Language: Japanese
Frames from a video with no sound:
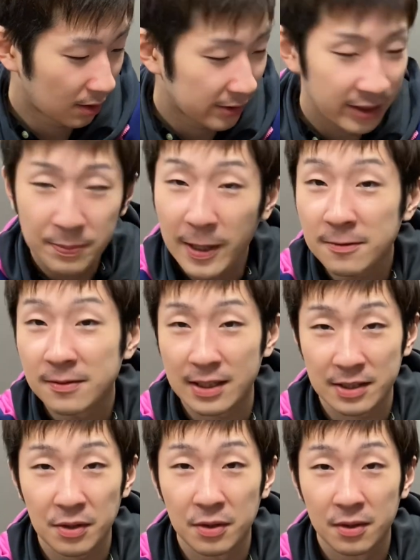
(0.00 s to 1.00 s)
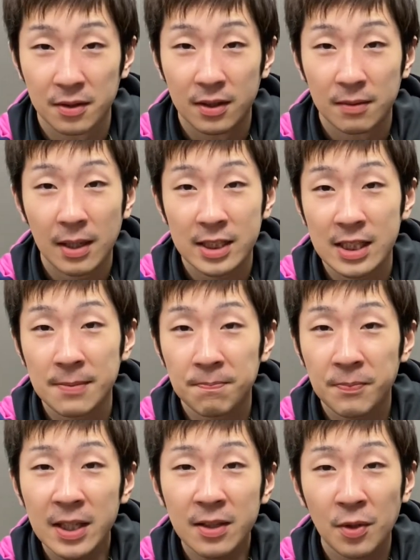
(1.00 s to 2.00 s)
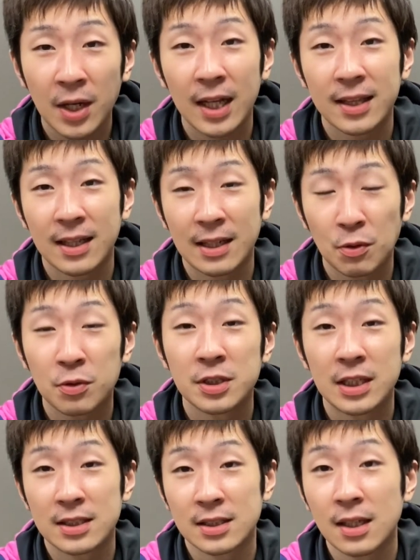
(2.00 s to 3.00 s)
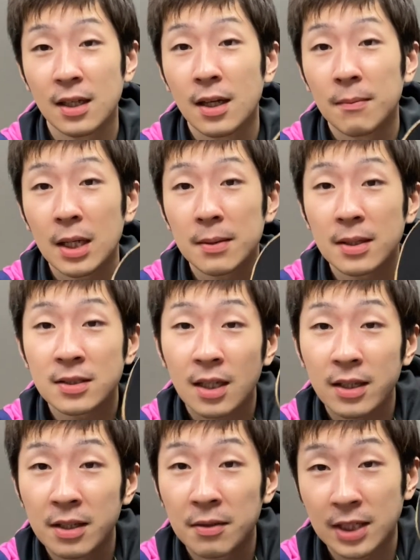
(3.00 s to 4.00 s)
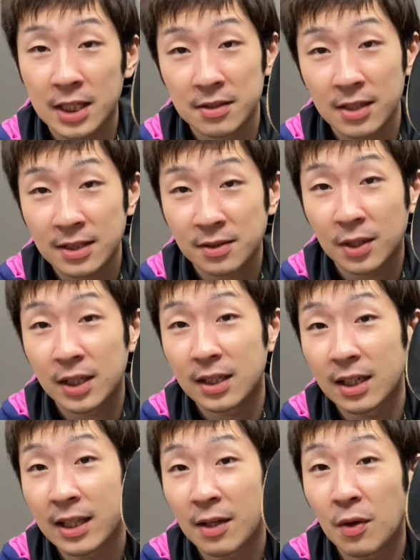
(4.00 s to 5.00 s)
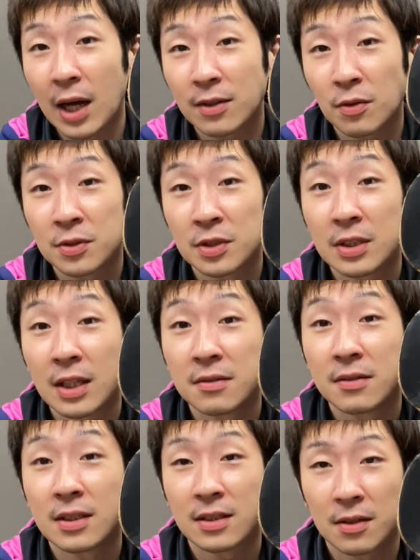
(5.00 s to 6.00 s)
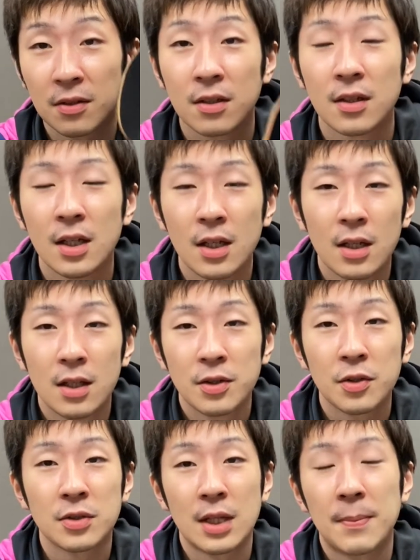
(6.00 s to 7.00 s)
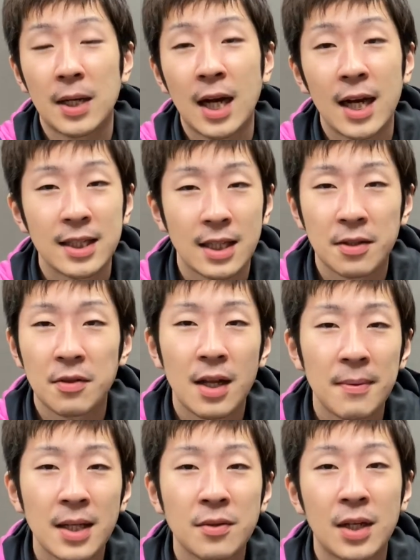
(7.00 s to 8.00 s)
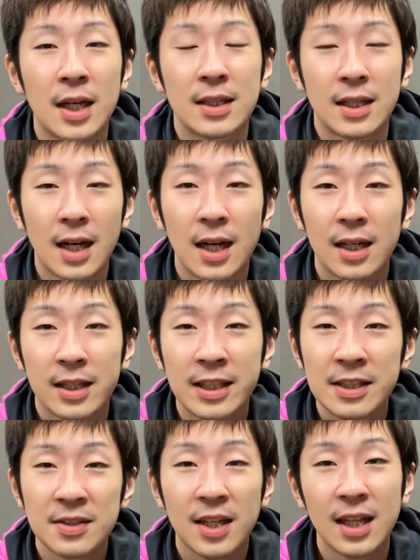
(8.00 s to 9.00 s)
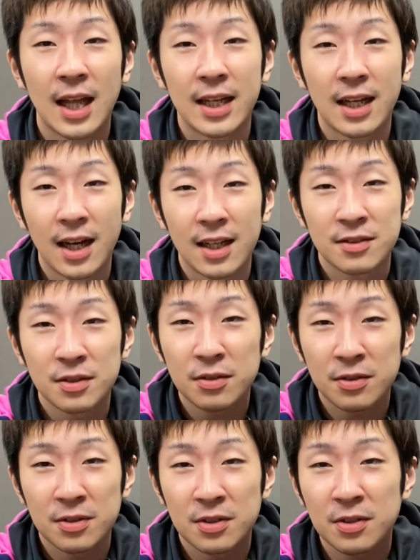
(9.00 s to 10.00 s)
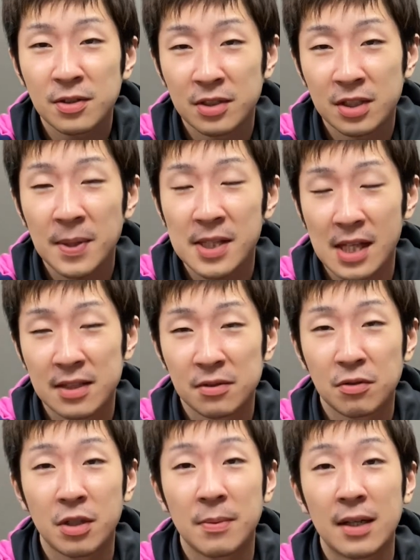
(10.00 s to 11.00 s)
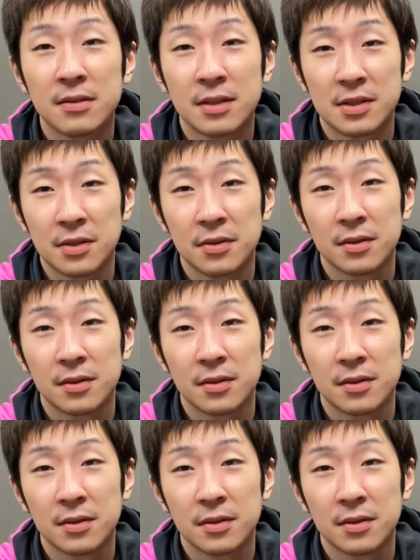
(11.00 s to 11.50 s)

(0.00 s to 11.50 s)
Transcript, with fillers: 滑るんですよ、まあ、新品とかやったら特にですね、まあ、今使ってる私のやつとかやったら結構後ついてるんですけどそれこそやっぱ替え立てのラバーとかやったら傷がないからツルツルツルツル滑ったりする時もあるんですよ